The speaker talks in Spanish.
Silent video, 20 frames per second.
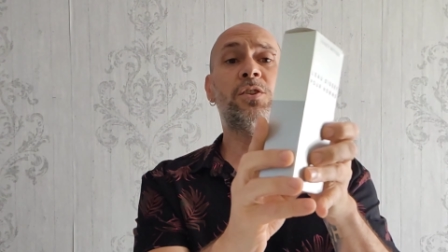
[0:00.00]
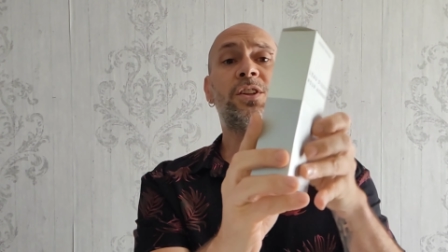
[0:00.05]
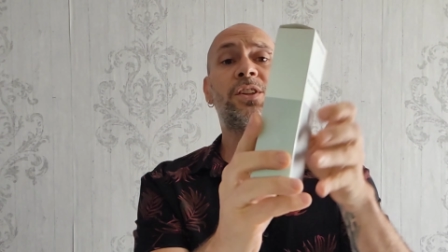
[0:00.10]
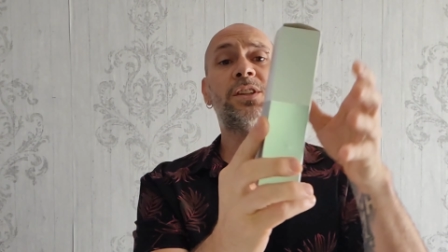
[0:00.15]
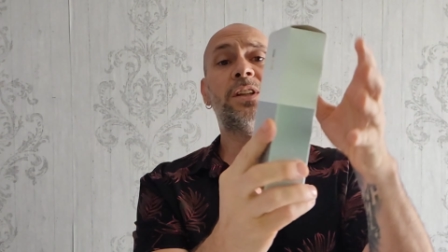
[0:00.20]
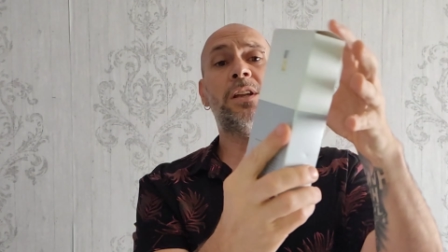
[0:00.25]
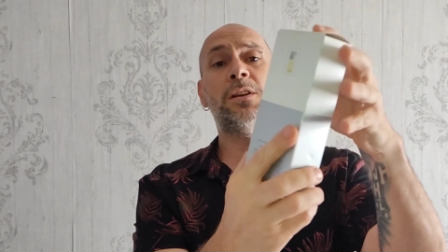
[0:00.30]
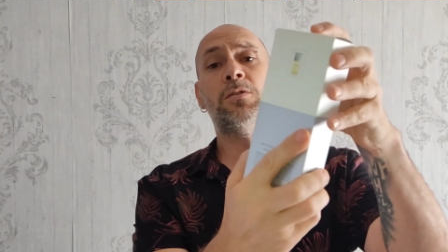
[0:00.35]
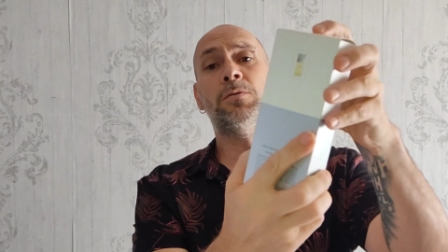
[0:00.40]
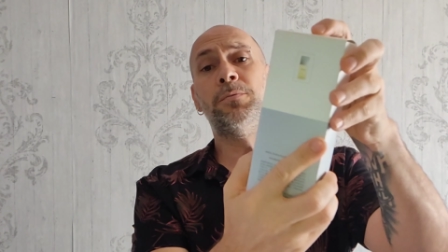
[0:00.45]

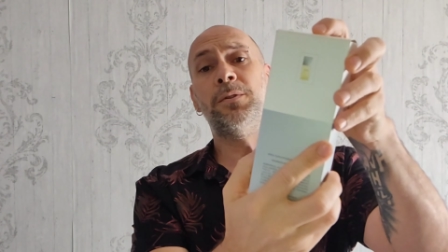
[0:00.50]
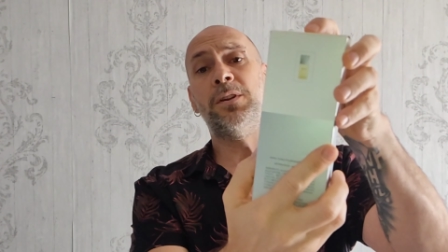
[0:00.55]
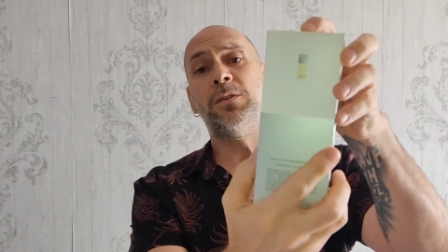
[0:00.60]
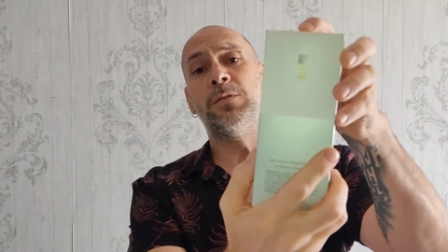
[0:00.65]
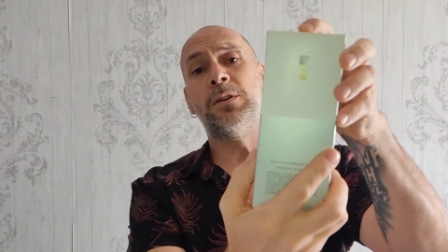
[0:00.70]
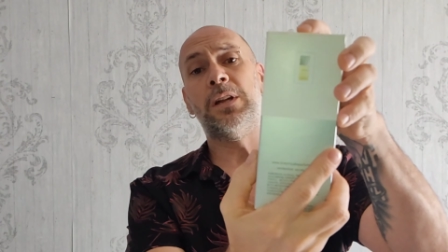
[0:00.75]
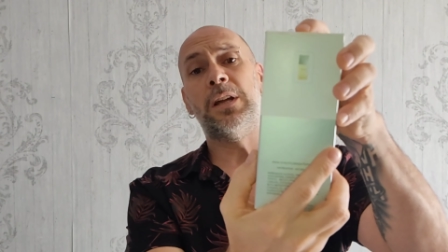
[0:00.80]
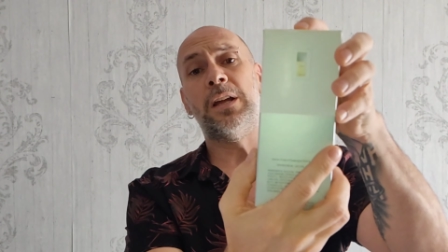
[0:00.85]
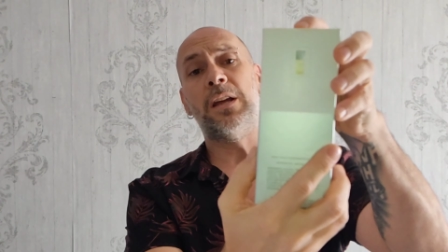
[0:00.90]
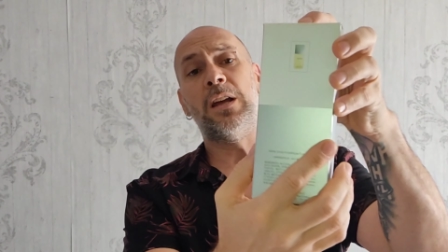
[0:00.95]
Detrás nos viene
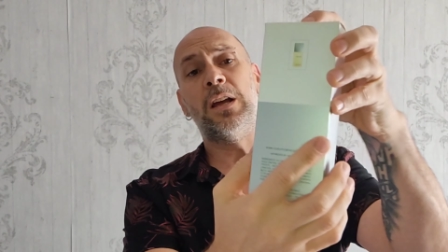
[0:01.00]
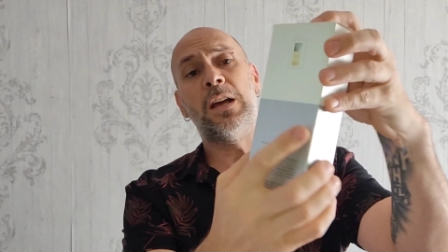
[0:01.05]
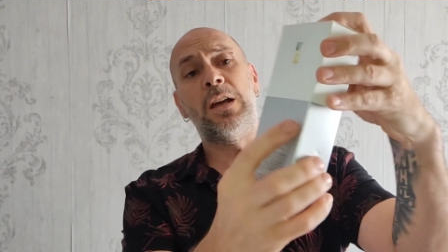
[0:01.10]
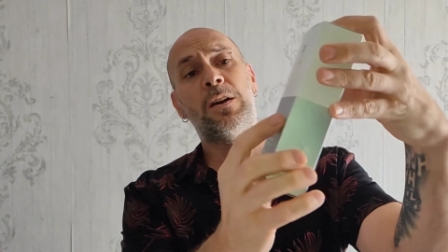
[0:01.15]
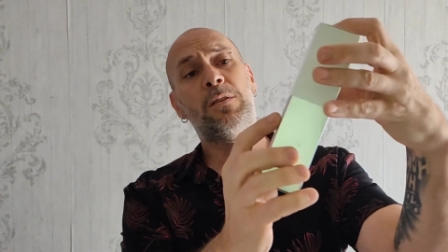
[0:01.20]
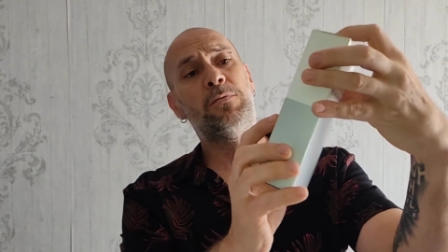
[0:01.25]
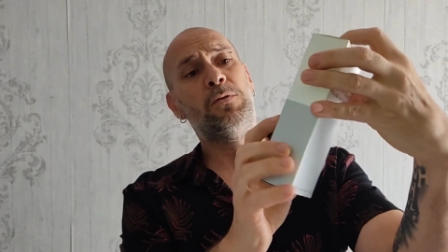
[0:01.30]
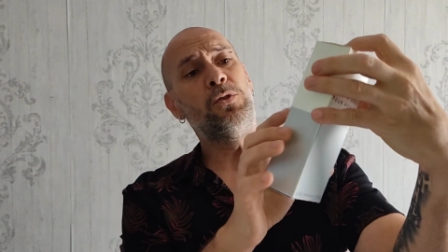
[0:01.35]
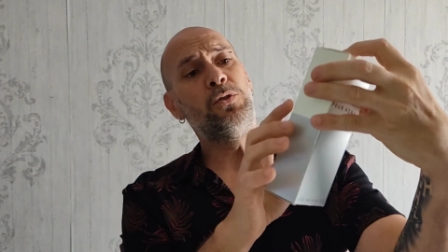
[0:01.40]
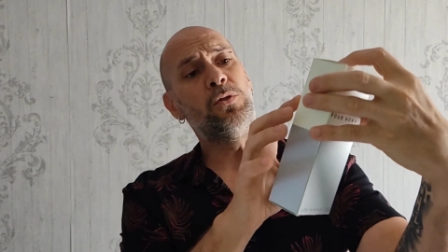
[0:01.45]

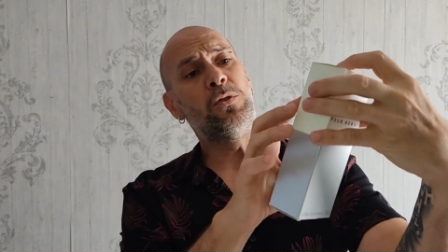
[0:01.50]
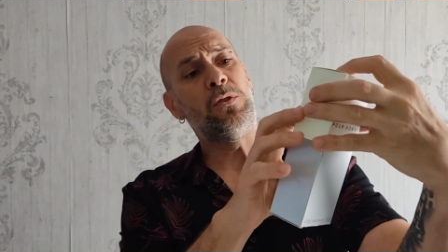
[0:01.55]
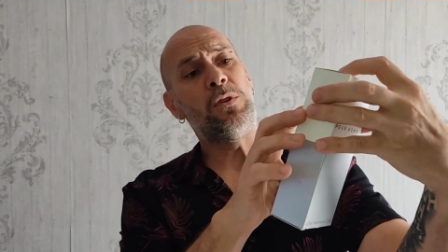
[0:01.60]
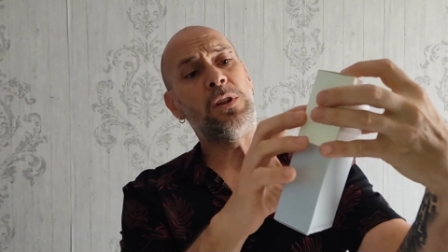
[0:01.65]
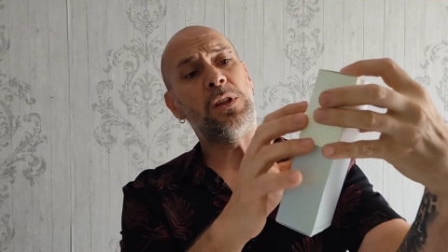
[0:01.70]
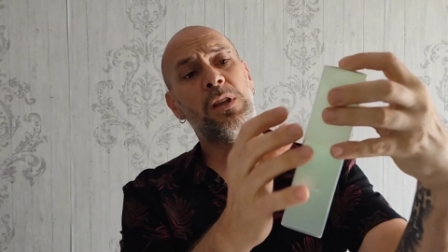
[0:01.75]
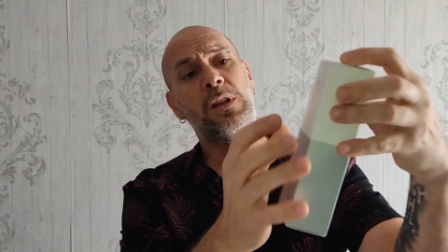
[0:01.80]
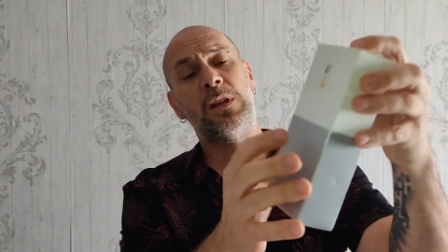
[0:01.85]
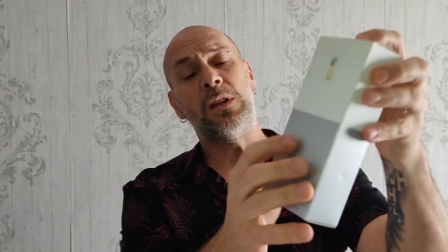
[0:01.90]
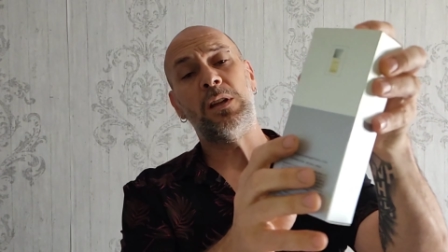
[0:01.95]
una foto
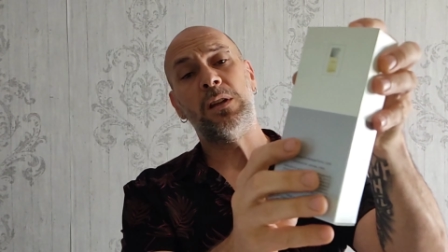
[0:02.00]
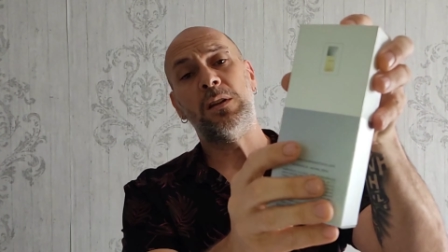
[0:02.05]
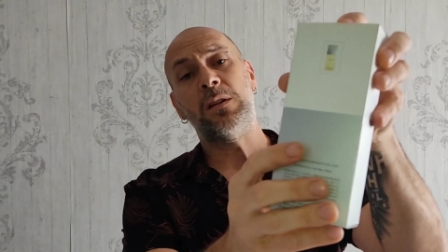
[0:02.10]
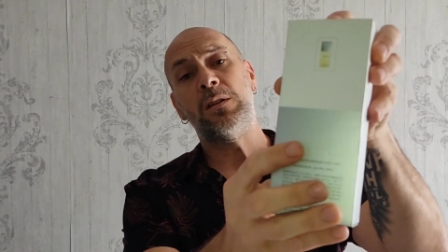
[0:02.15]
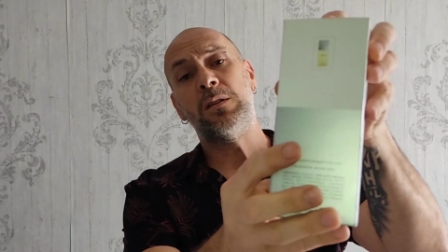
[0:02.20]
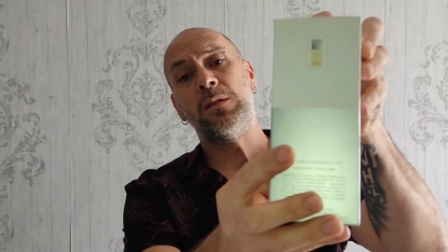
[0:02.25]
de,